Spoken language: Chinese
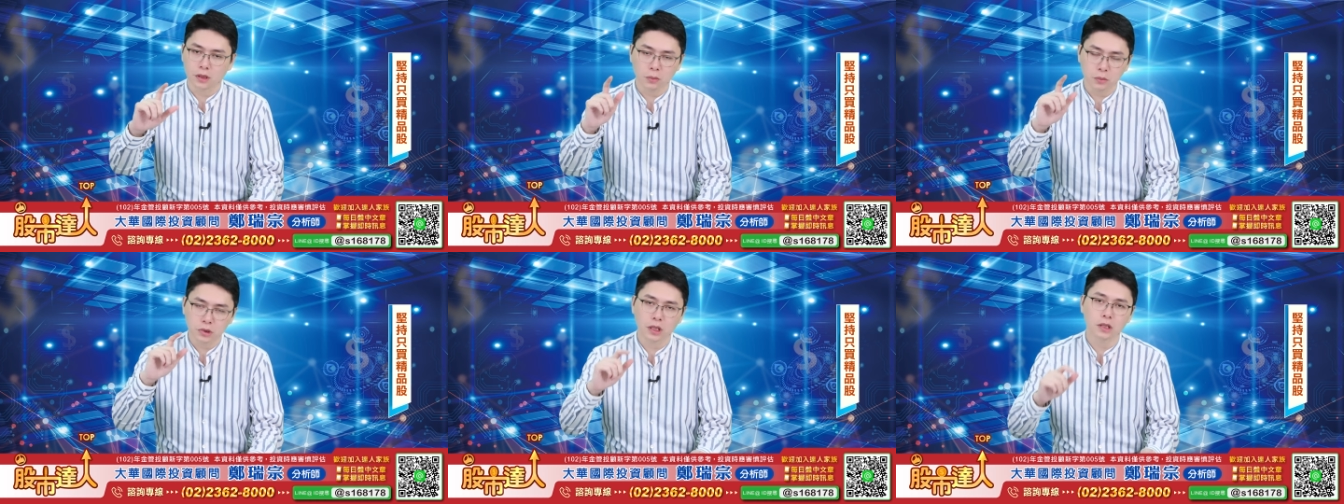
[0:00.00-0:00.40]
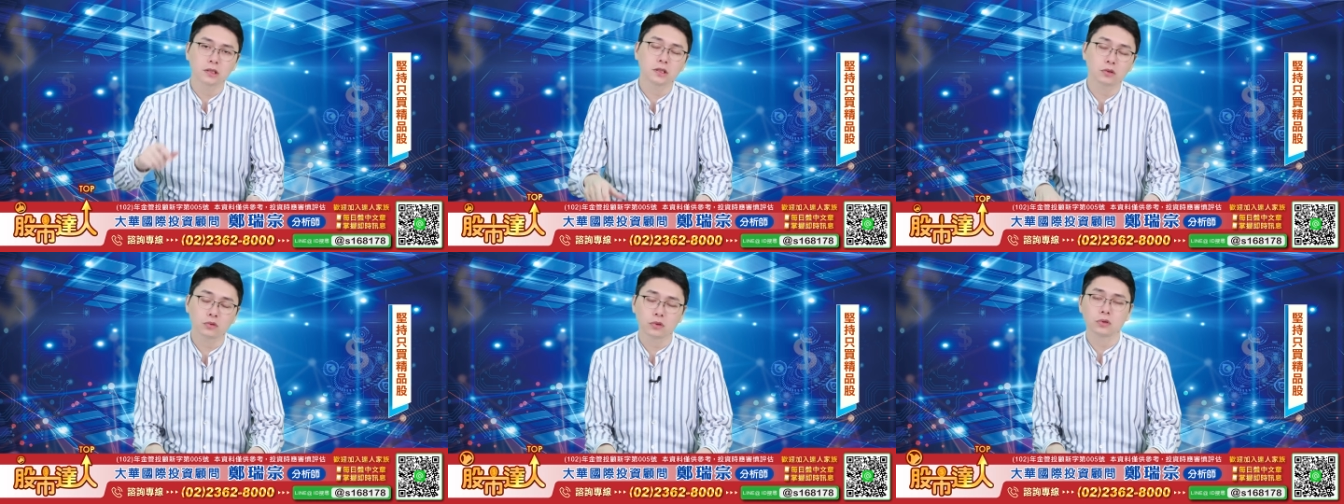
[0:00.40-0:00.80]
那目前
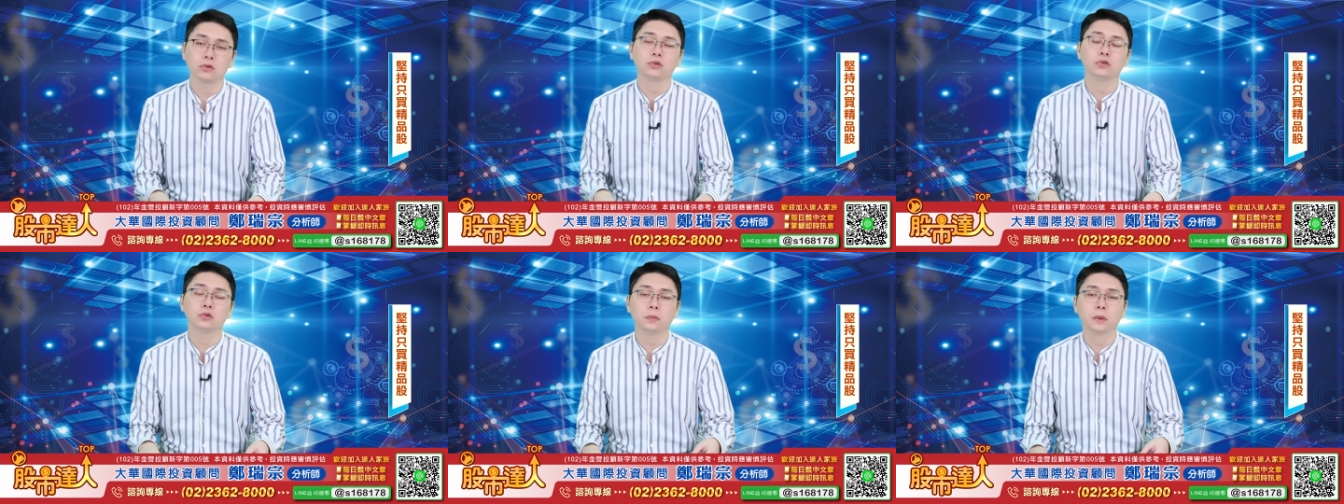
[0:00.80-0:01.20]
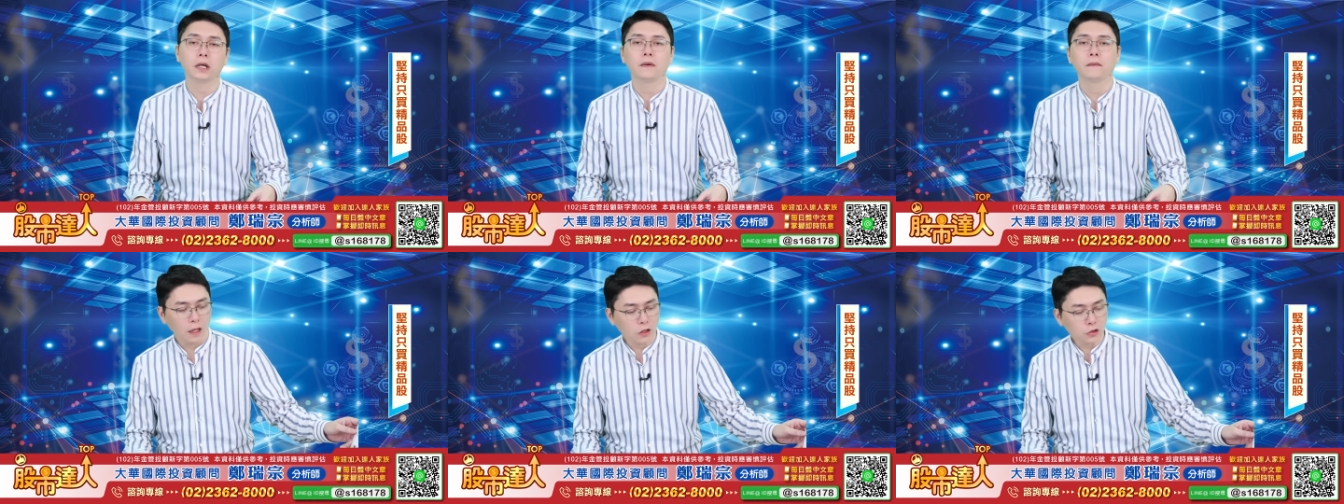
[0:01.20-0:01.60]
持股就是续报。
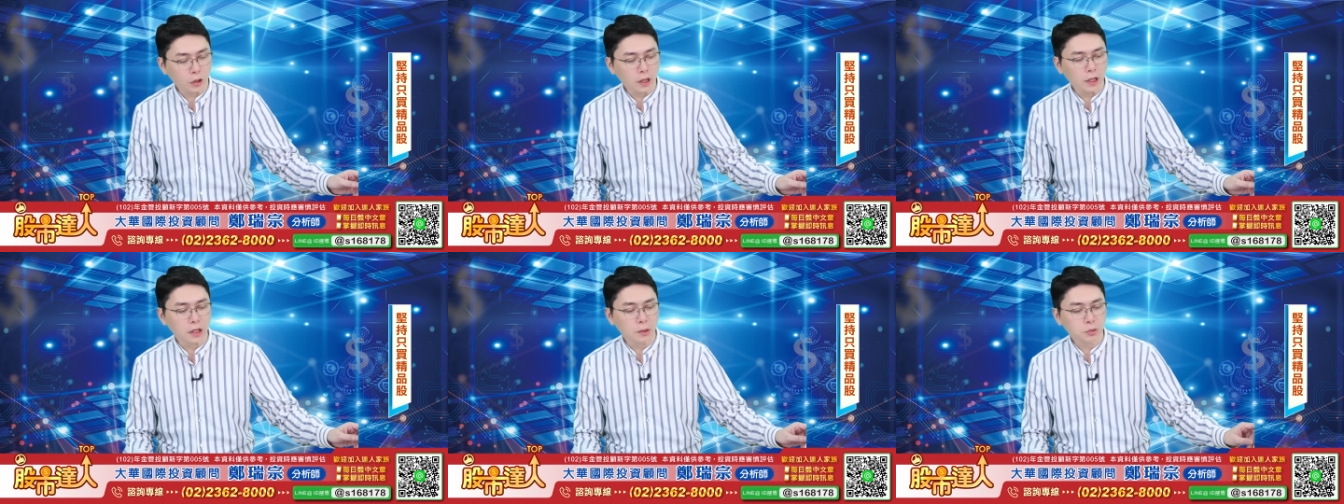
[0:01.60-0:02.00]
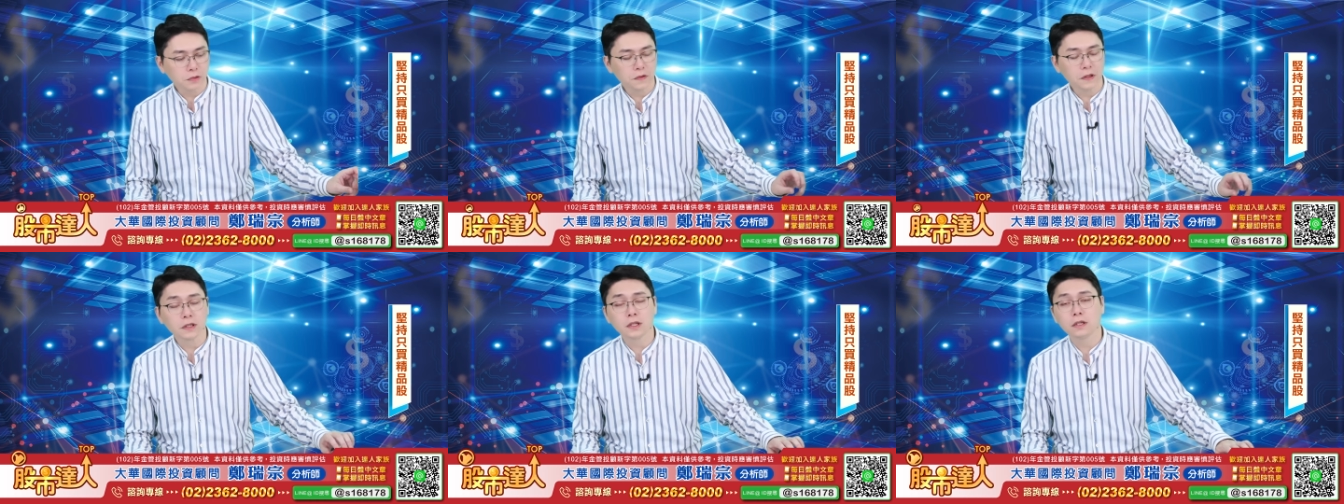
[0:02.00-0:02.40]
然后水冷的
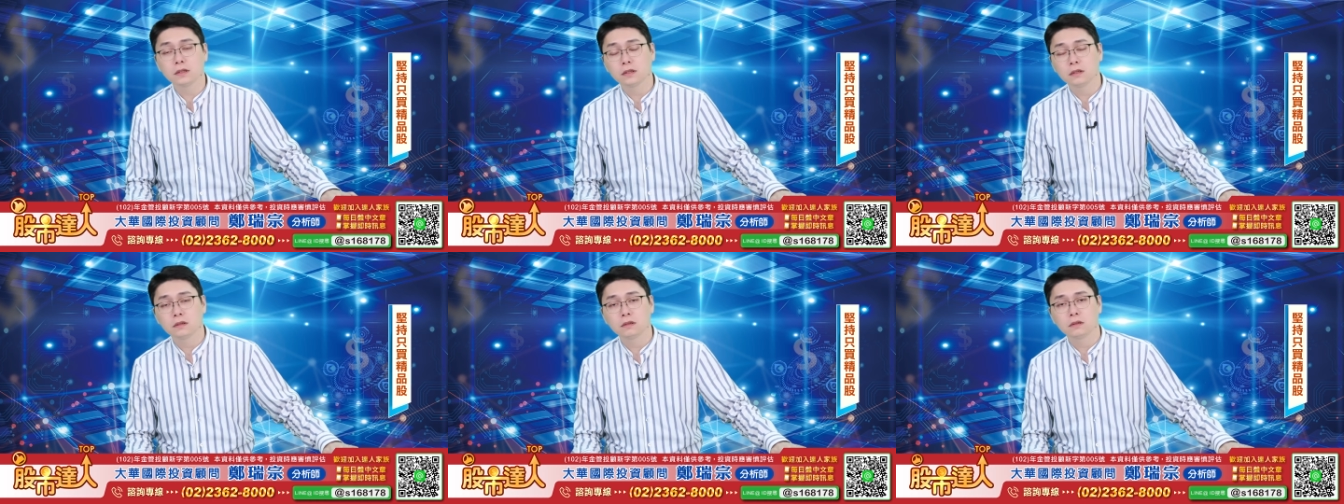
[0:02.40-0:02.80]
部分呢，